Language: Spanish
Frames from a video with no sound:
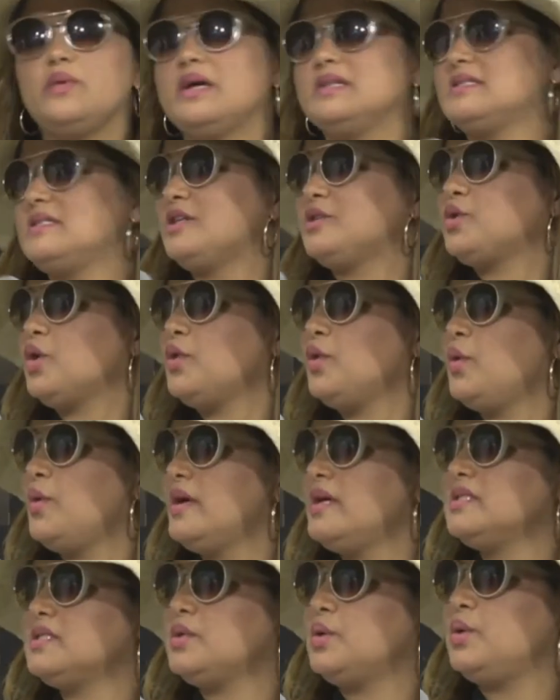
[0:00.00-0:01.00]
y hacer todo
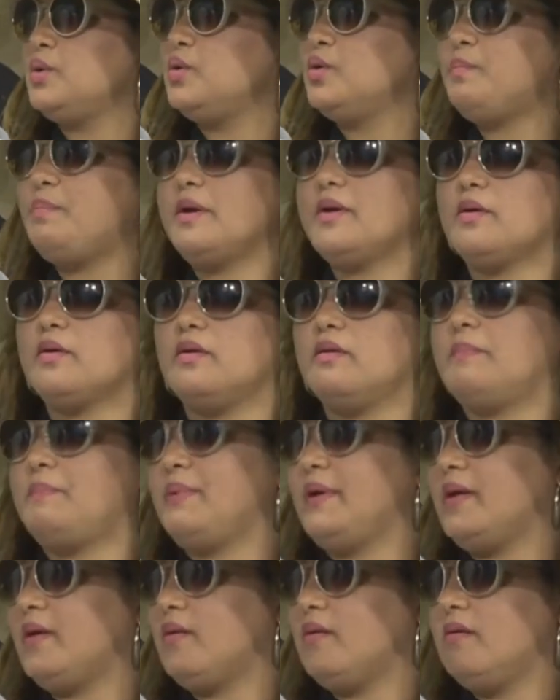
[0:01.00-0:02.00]
eso, Luz, pero,
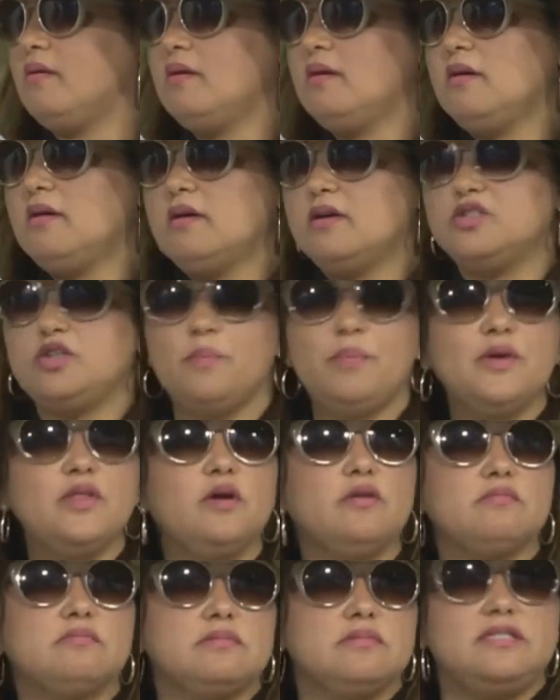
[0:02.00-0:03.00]
pero yo
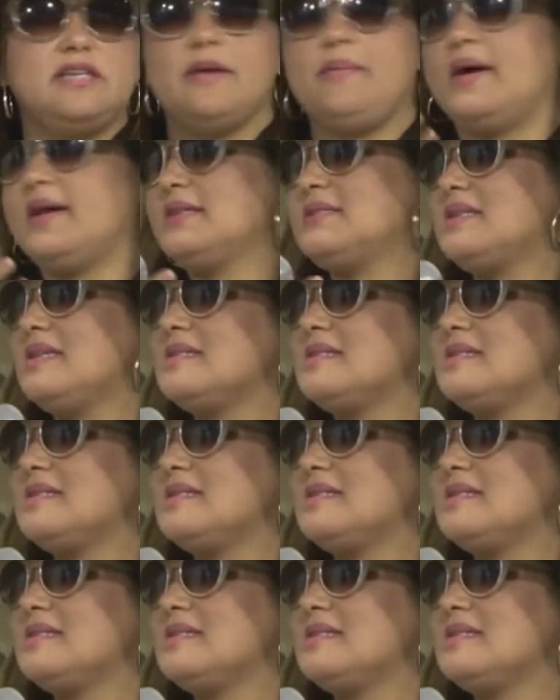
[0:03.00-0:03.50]
puedo llevar este